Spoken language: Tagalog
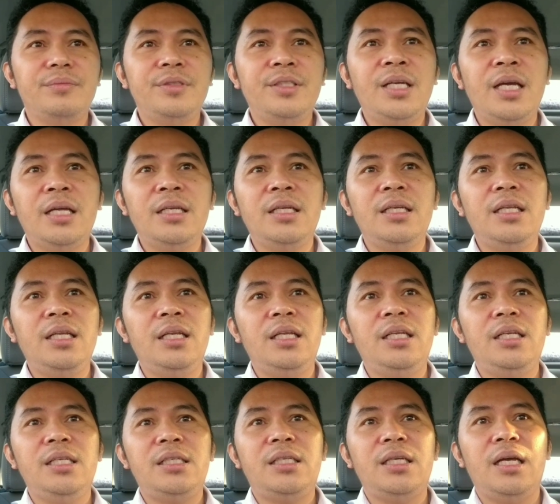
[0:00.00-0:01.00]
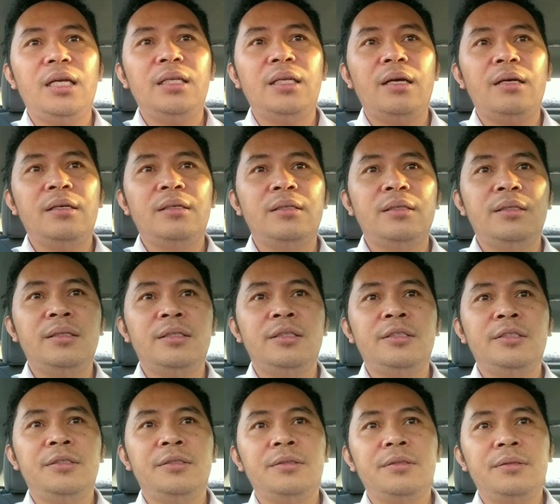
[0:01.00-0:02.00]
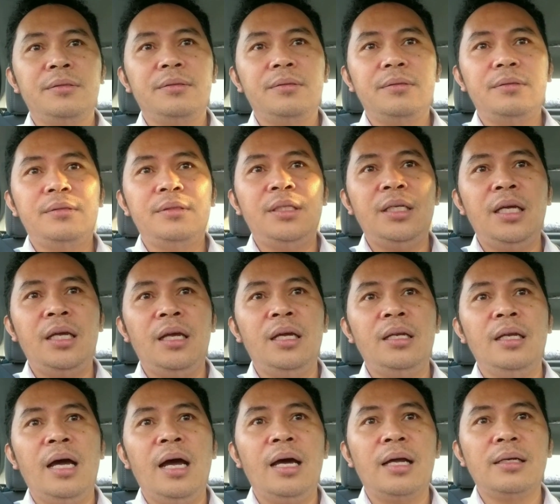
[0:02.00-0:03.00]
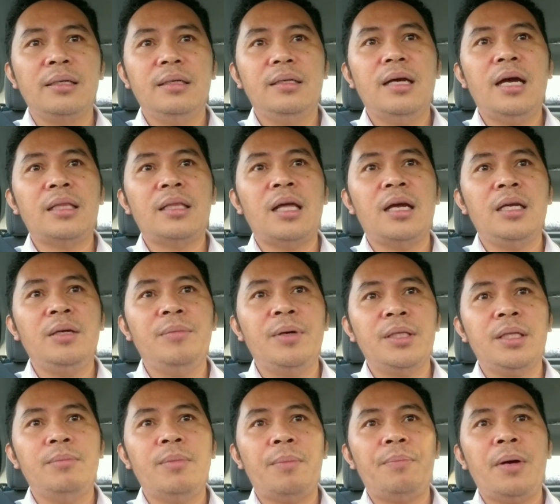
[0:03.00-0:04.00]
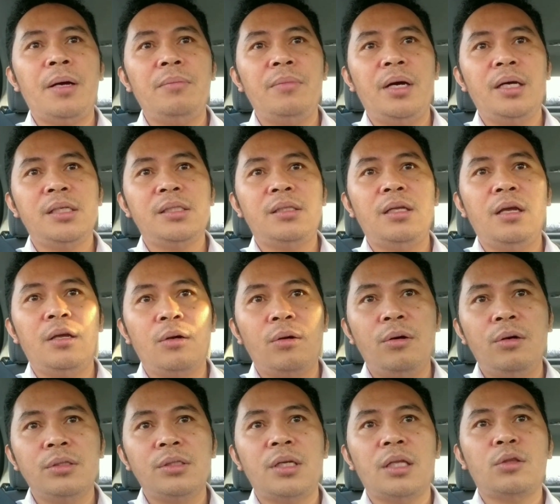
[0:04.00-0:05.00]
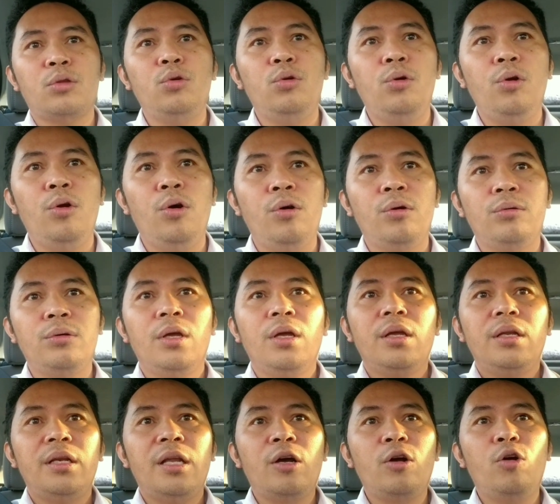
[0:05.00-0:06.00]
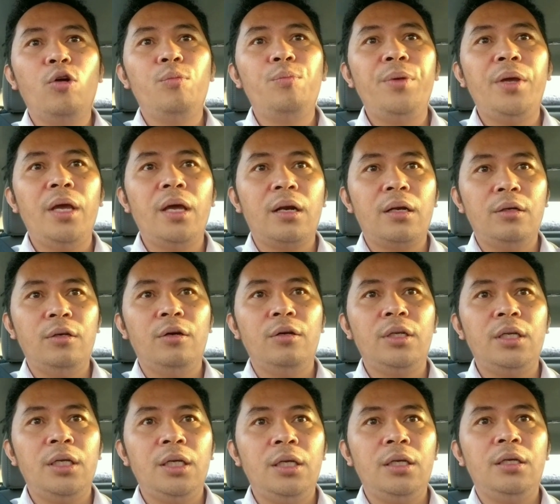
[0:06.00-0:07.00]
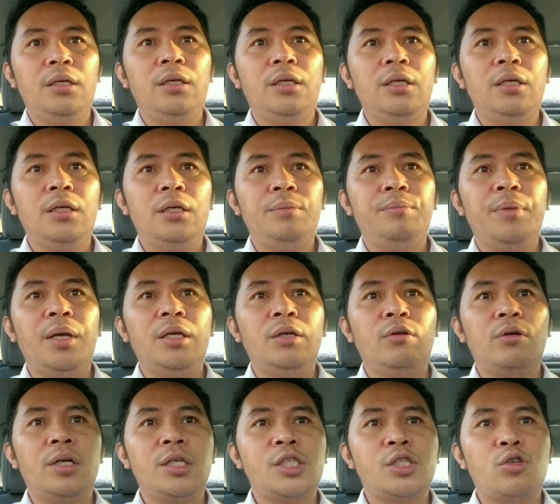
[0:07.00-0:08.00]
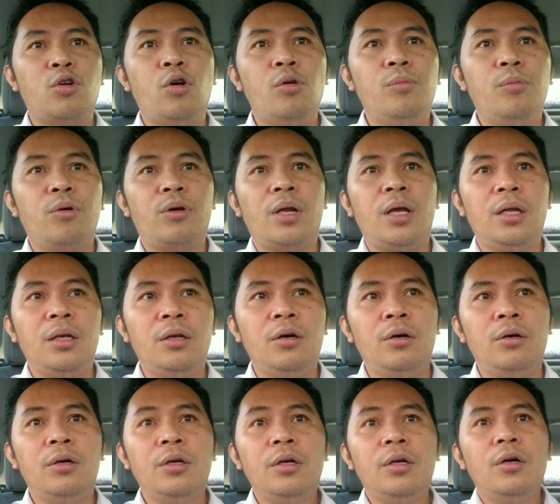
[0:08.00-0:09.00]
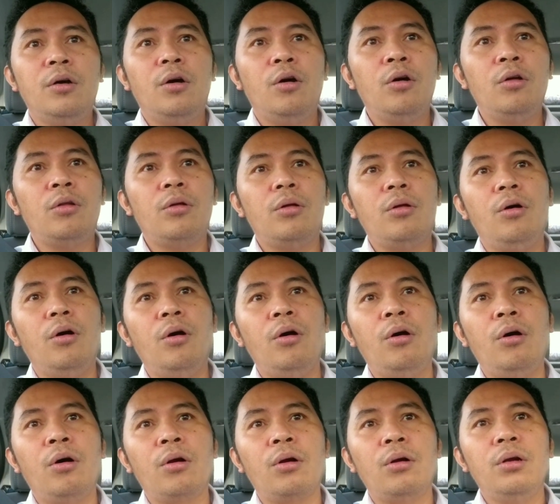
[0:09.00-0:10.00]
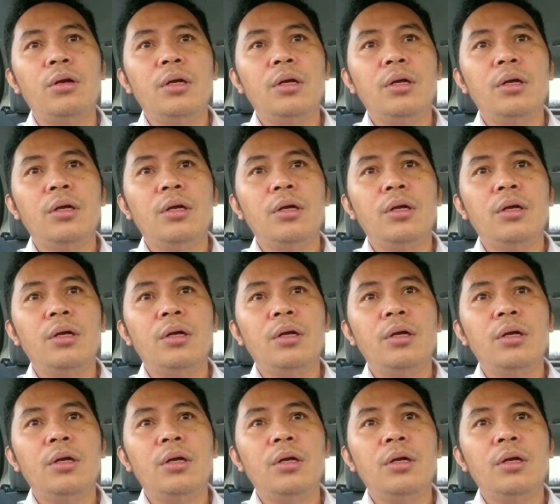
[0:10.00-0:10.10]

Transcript: yan, nililinis yan ng DNR at ang iba't iba pang mga estero sa tulong ng gobyerno ni Mayor Isko Moreno or, or